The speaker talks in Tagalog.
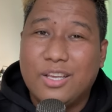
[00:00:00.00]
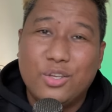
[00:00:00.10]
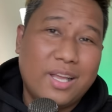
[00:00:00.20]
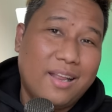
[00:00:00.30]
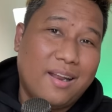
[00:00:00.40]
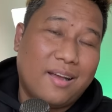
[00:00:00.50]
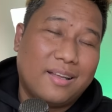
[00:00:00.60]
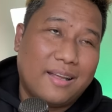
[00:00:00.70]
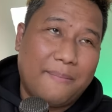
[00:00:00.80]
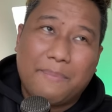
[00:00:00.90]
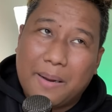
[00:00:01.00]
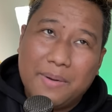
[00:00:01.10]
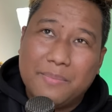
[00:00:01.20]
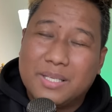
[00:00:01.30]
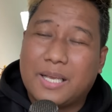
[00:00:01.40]
Yun nga lang, ang
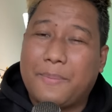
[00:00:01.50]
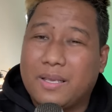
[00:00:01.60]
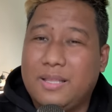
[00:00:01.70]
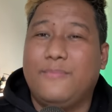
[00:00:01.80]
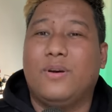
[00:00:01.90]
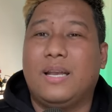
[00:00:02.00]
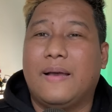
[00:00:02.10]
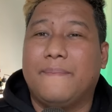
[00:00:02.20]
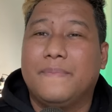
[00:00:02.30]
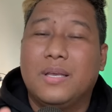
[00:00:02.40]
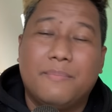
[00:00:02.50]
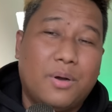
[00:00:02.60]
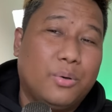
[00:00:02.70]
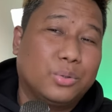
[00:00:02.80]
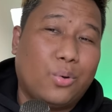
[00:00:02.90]
problem is kapag hindi mo alam,
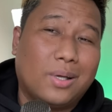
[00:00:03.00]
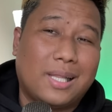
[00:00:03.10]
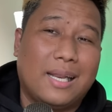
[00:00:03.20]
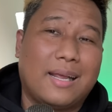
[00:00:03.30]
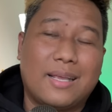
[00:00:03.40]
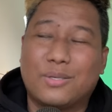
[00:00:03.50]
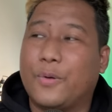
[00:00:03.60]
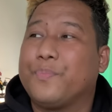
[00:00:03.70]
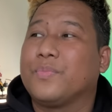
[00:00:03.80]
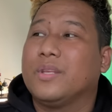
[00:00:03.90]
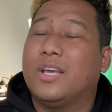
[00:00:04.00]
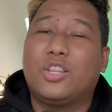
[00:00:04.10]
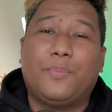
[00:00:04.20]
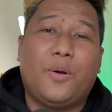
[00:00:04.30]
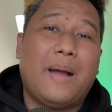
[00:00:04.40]
mauuto ka talaga. So,
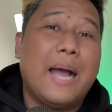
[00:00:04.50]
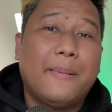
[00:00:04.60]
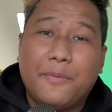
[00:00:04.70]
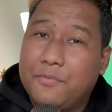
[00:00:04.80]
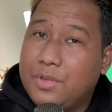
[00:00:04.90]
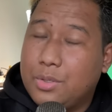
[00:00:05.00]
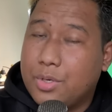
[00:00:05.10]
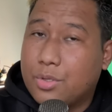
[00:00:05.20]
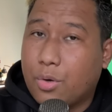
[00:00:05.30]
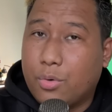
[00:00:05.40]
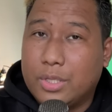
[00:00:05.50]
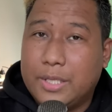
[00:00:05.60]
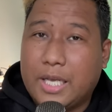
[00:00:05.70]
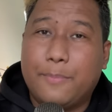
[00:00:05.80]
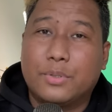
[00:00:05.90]
ito po, mahaba pong video ito. Kung
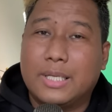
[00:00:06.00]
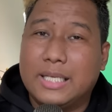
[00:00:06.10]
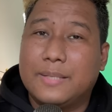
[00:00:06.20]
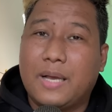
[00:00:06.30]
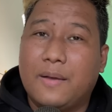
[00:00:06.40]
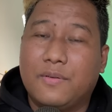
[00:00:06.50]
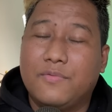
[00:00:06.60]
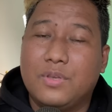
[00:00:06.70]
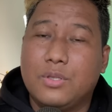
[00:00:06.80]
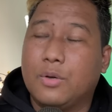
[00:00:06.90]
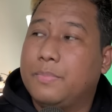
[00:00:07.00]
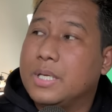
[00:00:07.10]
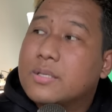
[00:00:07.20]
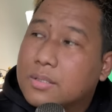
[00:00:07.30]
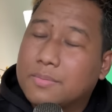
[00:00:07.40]
hindi ka po sanay sa mahabang video,
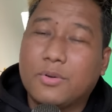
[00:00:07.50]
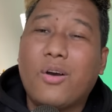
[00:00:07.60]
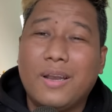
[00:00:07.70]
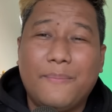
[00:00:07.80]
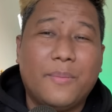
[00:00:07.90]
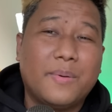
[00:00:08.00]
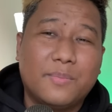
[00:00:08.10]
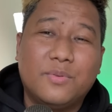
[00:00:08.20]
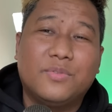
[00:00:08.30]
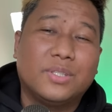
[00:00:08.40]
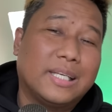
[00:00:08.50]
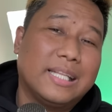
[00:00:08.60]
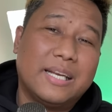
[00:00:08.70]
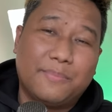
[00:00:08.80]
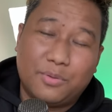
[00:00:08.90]
please, okay lang po, mag-move on ka
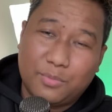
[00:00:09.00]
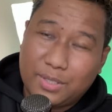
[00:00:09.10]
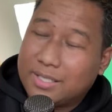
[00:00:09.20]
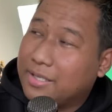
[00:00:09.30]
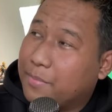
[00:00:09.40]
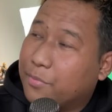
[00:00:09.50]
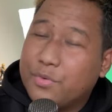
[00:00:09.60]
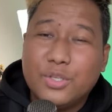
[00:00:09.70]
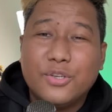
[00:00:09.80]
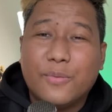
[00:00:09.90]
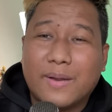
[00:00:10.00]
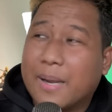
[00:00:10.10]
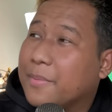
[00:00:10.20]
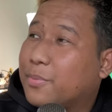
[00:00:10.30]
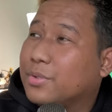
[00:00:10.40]
na lang po muna sa ibang video.
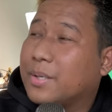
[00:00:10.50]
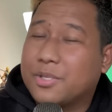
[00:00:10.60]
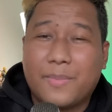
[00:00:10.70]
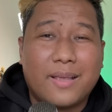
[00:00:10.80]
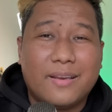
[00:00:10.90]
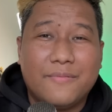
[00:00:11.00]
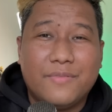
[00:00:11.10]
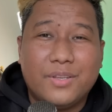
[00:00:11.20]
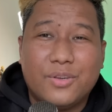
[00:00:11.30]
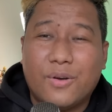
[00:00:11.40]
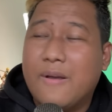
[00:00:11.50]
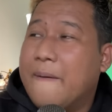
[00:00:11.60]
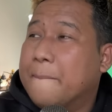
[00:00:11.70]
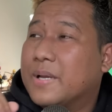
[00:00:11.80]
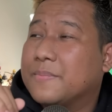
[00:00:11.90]
Marami po dyan, mas maikling video,
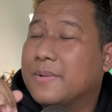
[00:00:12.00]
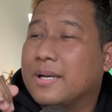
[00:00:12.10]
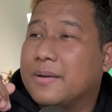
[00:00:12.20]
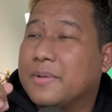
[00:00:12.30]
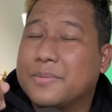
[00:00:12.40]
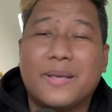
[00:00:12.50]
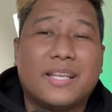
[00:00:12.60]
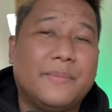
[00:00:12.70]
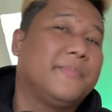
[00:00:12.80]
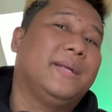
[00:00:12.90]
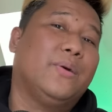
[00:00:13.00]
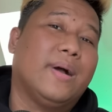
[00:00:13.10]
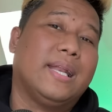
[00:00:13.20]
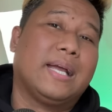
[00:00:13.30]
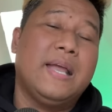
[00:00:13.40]
mas, ma- mas maikling
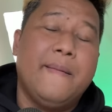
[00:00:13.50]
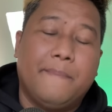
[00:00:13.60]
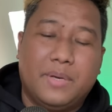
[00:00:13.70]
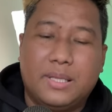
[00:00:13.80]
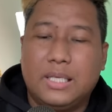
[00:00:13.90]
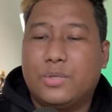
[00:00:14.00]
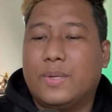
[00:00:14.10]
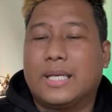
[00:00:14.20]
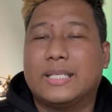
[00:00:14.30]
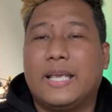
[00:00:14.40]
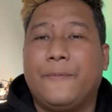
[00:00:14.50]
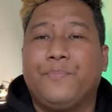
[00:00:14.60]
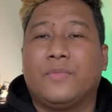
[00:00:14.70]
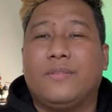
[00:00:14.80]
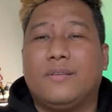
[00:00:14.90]
magpaliwanag. But this one kasi,
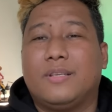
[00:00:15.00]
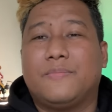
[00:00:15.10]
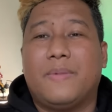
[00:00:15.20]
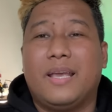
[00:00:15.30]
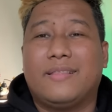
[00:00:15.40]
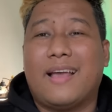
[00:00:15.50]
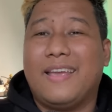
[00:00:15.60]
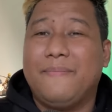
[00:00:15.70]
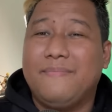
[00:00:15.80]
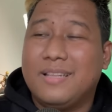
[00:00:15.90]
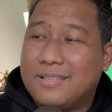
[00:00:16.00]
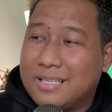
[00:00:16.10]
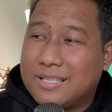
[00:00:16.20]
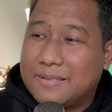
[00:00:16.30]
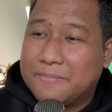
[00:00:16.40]
this is my time, this
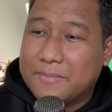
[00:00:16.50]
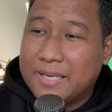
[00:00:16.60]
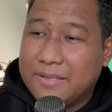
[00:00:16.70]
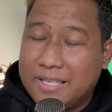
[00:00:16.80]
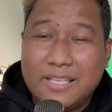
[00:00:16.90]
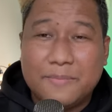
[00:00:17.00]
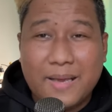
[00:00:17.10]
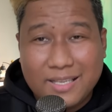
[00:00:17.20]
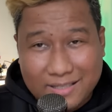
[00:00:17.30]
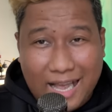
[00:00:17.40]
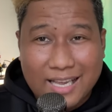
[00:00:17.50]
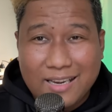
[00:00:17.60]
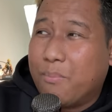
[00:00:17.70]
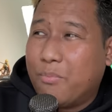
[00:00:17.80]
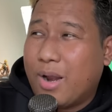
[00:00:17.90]
is my, this is my
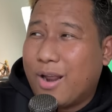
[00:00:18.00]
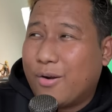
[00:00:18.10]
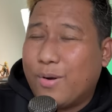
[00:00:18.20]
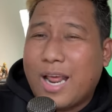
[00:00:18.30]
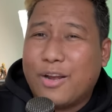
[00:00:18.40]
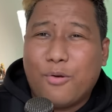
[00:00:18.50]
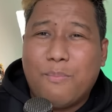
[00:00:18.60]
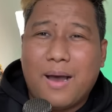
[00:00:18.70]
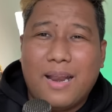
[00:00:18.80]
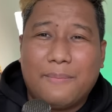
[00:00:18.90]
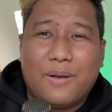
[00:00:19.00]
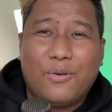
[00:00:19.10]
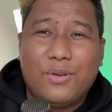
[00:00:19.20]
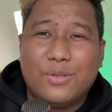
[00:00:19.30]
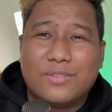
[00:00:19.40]
style. Wala, wala rin akong balak
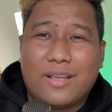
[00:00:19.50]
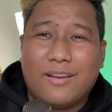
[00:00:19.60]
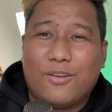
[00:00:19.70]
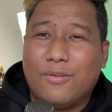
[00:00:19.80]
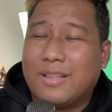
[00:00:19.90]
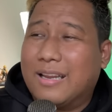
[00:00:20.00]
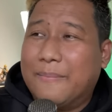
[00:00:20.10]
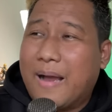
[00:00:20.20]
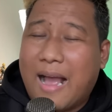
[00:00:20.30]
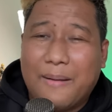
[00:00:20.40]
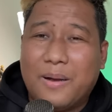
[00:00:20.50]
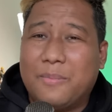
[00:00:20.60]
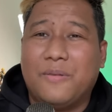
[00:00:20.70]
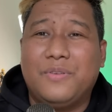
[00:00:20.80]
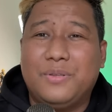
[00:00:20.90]
baguhin yung style ko. Talaga mahaba
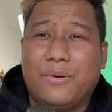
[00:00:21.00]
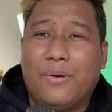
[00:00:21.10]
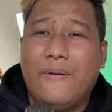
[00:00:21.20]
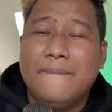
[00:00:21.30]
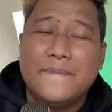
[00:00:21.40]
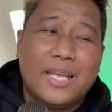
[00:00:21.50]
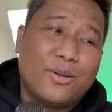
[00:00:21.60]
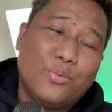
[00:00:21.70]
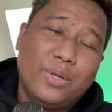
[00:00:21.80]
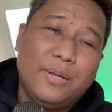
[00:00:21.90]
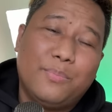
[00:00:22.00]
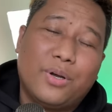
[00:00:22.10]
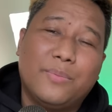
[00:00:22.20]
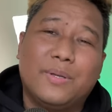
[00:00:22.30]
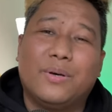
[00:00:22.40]
ang mga video ko. Kung willing
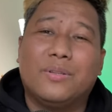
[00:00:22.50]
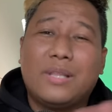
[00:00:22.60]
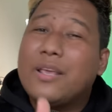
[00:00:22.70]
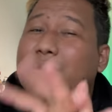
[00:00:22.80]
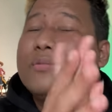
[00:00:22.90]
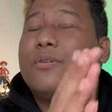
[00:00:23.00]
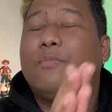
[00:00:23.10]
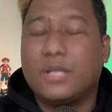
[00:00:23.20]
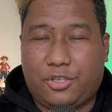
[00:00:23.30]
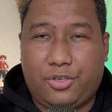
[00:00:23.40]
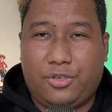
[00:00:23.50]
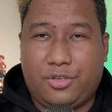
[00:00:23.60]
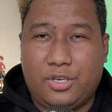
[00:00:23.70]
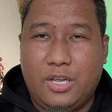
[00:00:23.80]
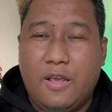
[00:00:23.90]
po kayo manood, thank you so much
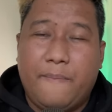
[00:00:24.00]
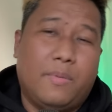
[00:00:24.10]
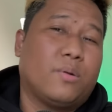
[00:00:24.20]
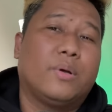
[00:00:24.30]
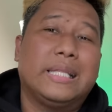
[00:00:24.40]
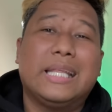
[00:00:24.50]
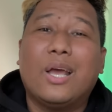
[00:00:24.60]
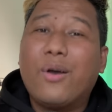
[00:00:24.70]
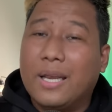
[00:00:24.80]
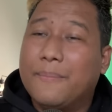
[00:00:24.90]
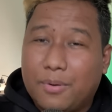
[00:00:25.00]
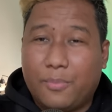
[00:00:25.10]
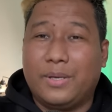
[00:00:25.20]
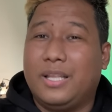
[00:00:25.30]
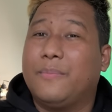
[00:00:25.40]
watch. Pero kung hindi, okay lang po.
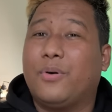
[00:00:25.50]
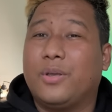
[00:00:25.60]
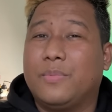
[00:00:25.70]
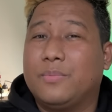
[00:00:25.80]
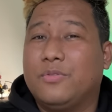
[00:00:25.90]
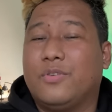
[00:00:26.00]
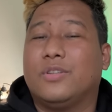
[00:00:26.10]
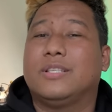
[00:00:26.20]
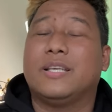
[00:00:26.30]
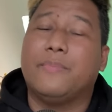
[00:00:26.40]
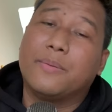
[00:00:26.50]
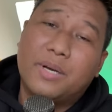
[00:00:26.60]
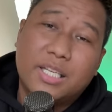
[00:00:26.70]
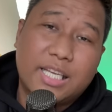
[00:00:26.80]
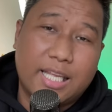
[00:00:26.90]
Pwede na po kayo mag-move on sa ibang
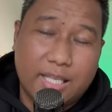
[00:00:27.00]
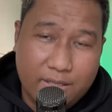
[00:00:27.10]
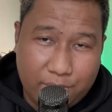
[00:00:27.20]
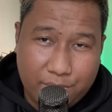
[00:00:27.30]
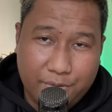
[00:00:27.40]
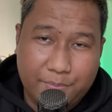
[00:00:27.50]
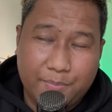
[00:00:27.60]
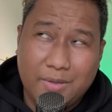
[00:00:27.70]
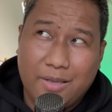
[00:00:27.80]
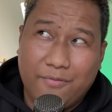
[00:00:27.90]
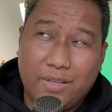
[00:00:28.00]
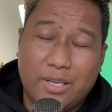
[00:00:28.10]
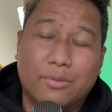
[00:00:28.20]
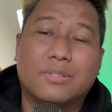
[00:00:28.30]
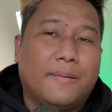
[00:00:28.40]
mga channel at YouTube
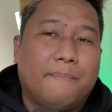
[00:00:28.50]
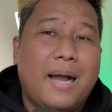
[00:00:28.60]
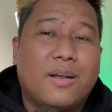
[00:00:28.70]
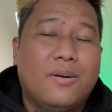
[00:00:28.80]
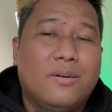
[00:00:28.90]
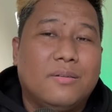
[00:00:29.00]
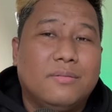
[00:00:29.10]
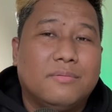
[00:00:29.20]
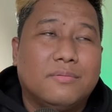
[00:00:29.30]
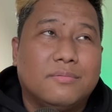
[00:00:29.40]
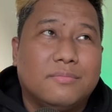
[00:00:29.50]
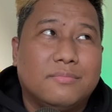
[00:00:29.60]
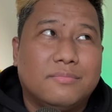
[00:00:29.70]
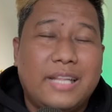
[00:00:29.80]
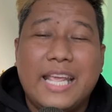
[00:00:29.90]
videos. Bagong
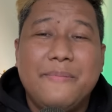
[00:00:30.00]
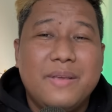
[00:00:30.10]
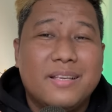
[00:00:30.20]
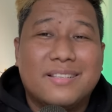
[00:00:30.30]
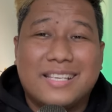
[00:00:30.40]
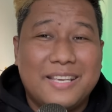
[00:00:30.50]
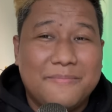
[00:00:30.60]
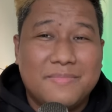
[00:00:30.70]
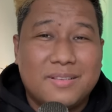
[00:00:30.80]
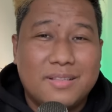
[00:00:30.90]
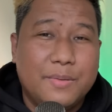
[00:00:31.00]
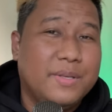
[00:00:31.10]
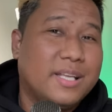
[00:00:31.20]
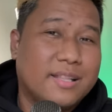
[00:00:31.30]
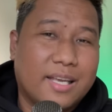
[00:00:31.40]
naming schemes ni
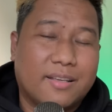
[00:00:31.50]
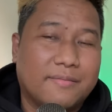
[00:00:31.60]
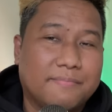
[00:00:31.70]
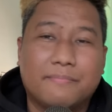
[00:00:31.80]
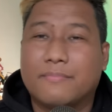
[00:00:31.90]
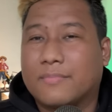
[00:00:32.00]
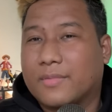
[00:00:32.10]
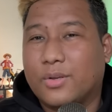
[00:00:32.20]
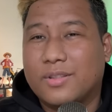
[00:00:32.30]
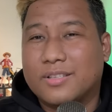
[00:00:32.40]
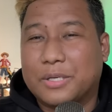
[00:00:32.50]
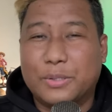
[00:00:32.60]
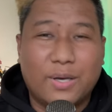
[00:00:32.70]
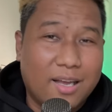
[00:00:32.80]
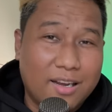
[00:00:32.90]
Mediatek. Kung
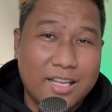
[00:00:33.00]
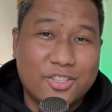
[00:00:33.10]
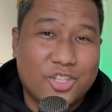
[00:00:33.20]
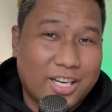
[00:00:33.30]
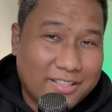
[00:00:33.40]
interesado ka, let's start.